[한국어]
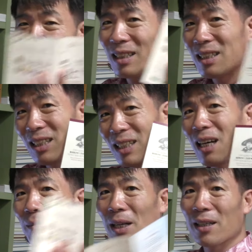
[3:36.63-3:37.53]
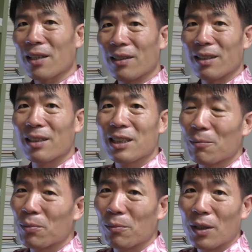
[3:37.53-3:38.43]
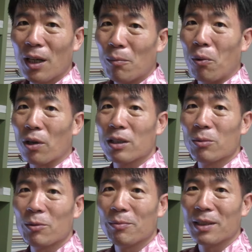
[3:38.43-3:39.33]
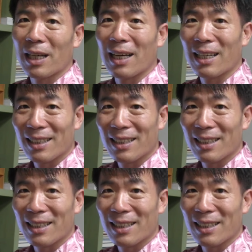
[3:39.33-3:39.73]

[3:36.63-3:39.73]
이거 기가 막혀요. 이런 제품 보기 드뭅니다.